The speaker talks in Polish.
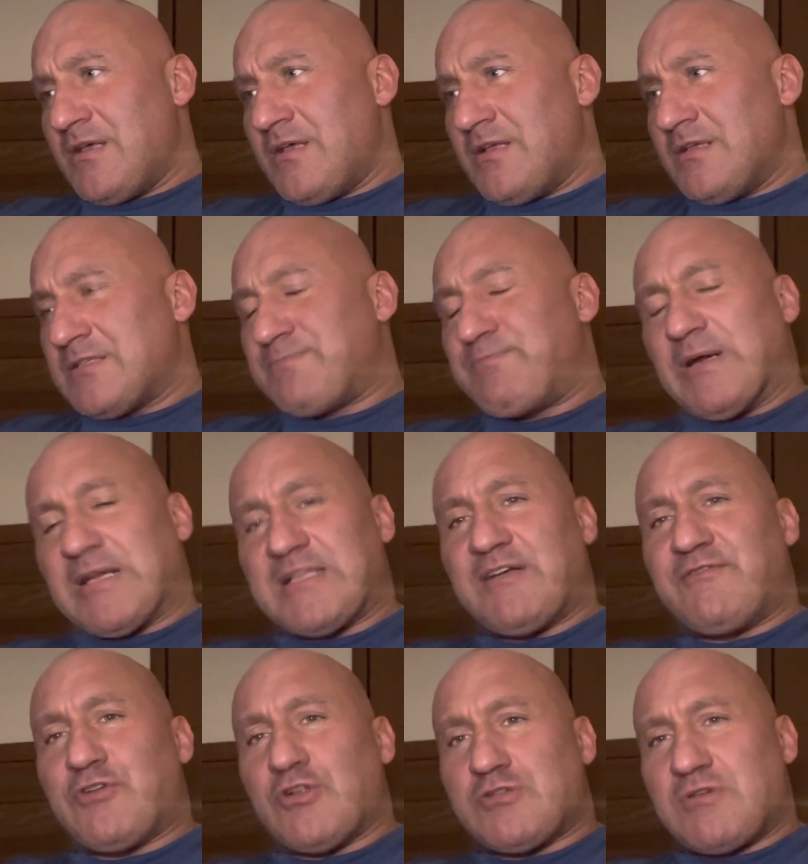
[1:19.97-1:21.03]
Sparta
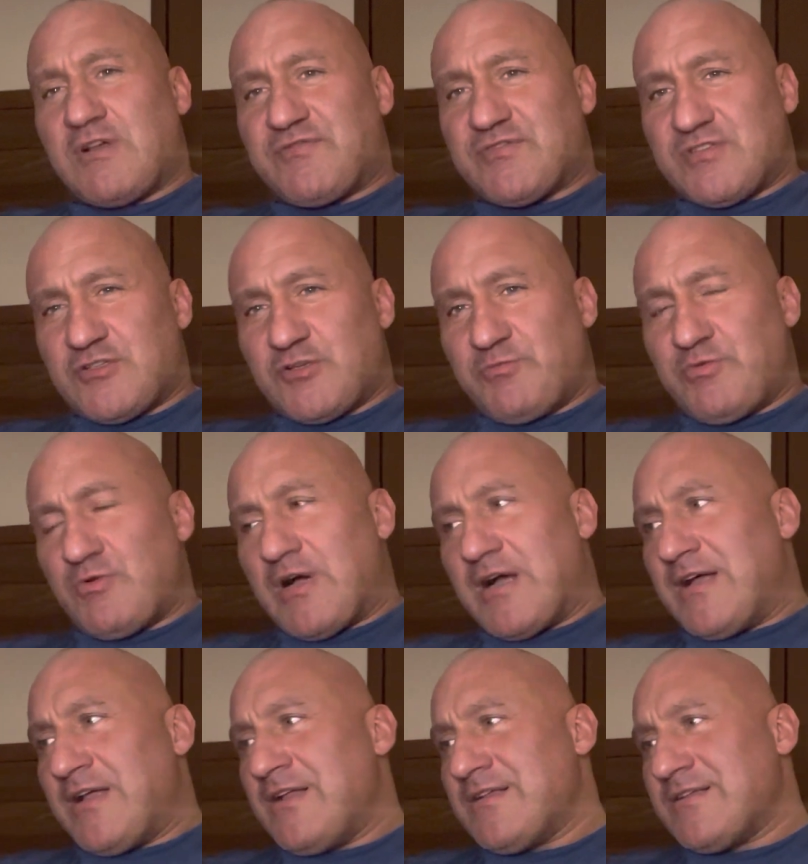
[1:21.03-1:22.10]
Wrocław
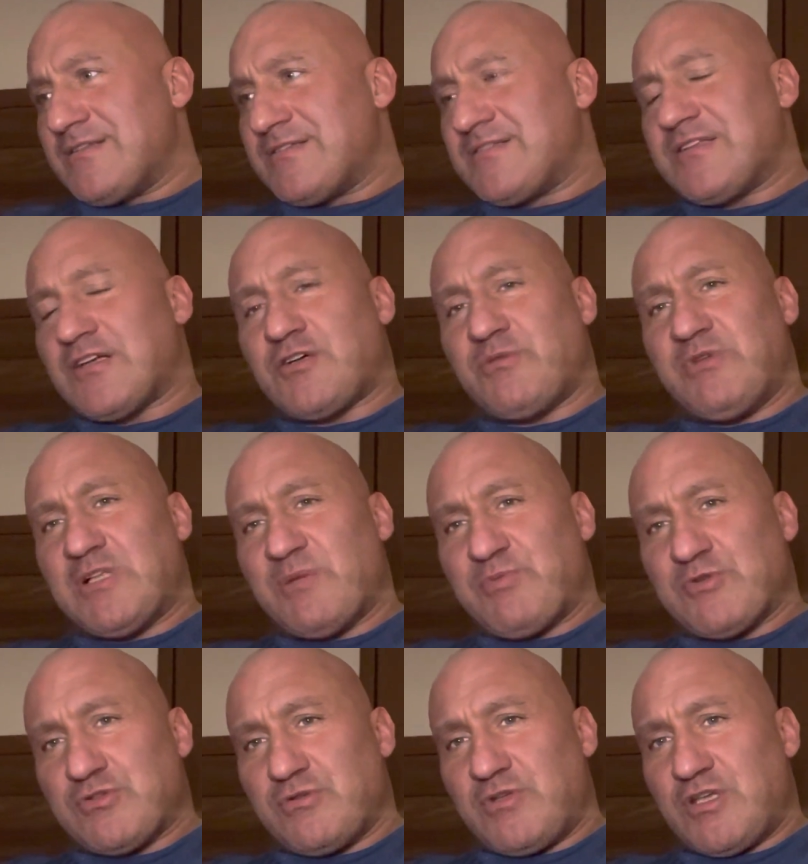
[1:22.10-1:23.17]
zrobiła znakomite
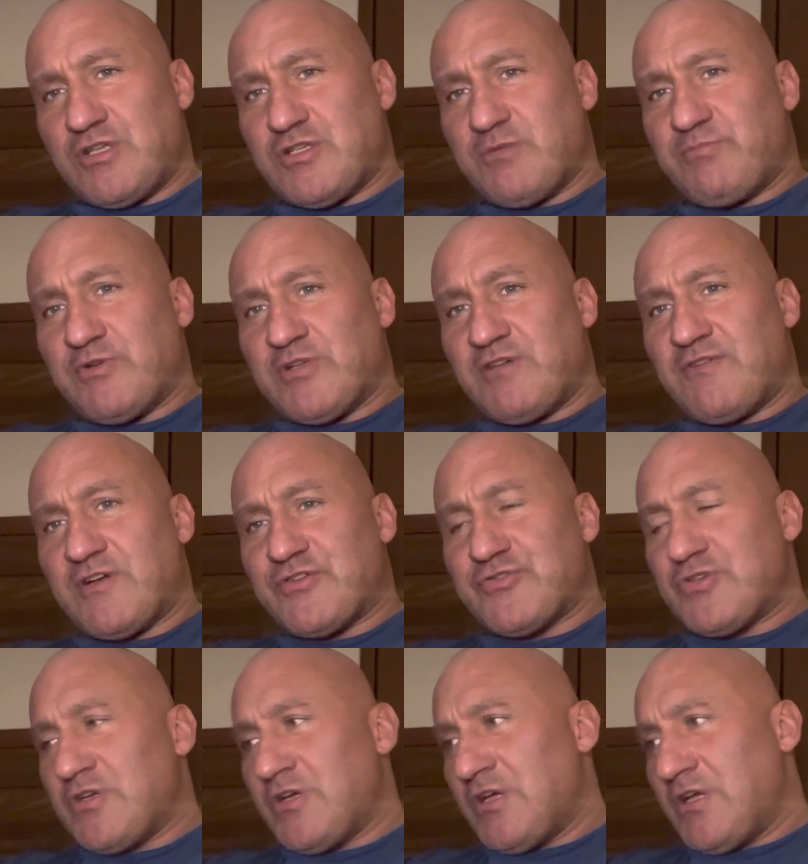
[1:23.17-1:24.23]
posunięcie,
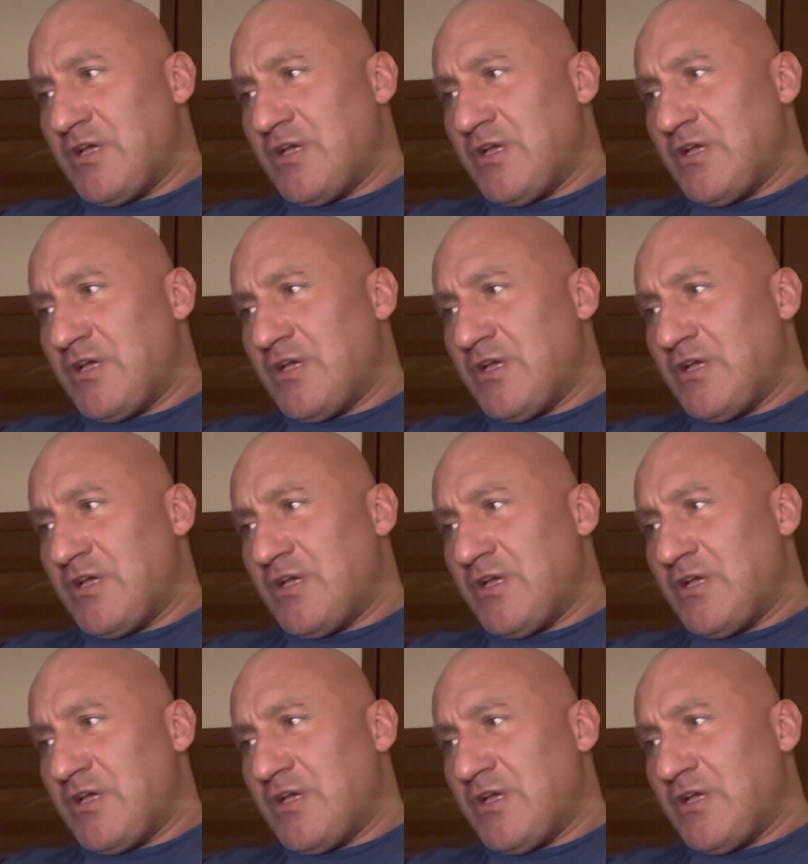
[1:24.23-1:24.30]
ponieważ